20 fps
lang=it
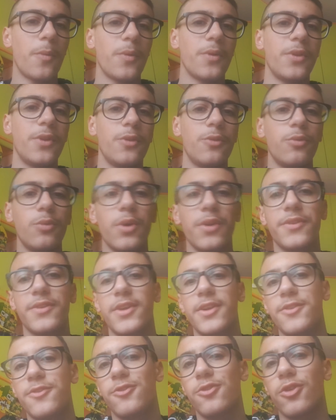quindi
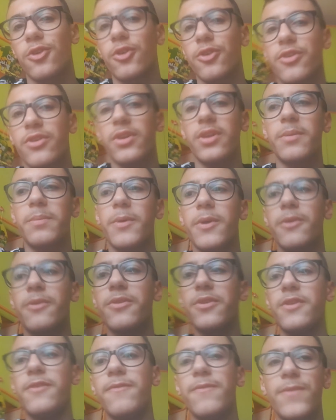2-3 giorni per
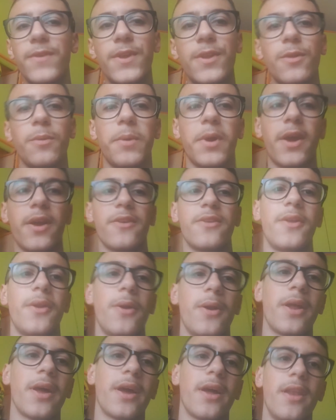ogni video, perché sennò le,